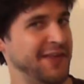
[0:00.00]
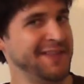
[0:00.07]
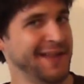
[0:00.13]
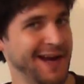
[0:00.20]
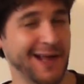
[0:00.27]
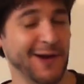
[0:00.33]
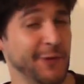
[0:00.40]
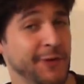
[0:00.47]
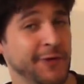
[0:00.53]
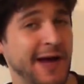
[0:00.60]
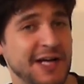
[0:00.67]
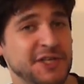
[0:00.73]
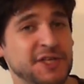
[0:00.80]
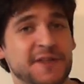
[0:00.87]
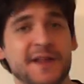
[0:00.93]
dalla loro
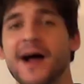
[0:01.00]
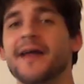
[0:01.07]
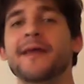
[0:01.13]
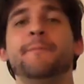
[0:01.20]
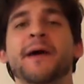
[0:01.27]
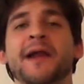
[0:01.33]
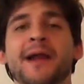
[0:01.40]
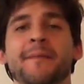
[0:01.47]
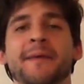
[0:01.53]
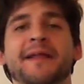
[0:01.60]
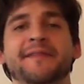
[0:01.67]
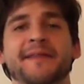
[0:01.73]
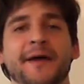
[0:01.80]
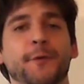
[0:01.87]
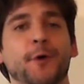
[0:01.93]
nascita i
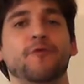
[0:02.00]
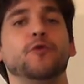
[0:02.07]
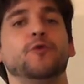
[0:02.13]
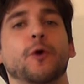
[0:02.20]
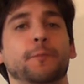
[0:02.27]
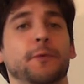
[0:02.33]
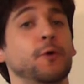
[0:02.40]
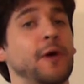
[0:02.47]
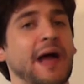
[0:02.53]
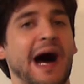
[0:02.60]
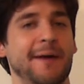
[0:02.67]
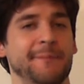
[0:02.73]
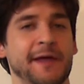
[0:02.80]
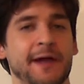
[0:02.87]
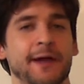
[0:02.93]
parlamenti hanno avuto più
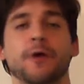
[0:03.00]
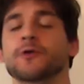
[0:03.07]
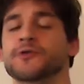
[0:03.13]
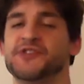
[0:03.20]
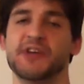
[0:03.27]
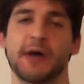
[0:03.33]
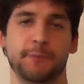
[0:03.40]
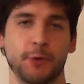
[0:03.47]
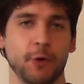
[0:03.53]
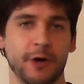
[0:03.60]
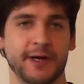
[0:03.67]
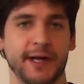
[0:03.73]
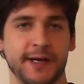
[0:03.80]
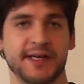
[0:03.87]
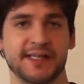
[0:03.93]
camere, ossia più
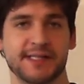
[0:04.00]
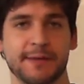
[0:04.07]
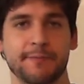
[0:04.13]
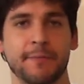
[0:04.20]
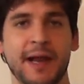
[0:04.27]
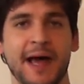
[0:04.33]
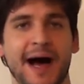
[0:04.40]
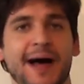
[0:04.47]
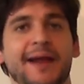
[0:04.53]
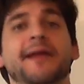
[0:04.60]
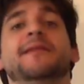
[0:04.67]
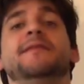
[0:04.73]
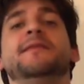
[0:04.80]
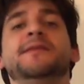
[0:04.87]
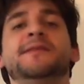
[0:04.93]
organi
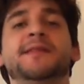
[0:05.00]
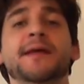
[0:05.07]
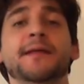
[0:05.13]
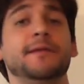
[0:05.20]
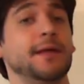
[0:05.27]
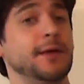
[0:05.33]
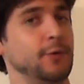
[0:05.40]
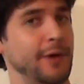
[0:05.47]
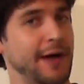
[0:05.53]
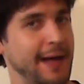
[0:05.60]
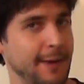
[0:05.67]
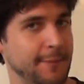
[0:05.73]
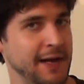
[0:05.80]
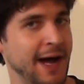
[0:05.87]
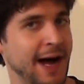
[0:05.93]
assembleari distinti in una
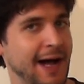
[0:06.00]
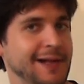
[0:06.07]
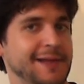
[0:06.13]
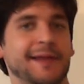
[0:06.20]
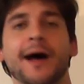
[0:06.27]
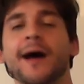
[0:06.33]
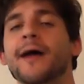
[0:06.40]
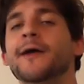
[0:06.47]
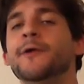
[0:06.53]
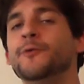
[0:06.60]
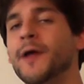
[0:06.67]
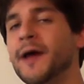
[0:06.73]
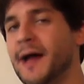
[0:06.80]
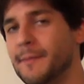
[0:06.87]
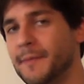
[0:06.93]
Camera alta e in
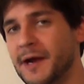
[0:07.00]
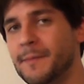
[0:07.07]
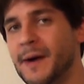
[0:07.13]
una Camera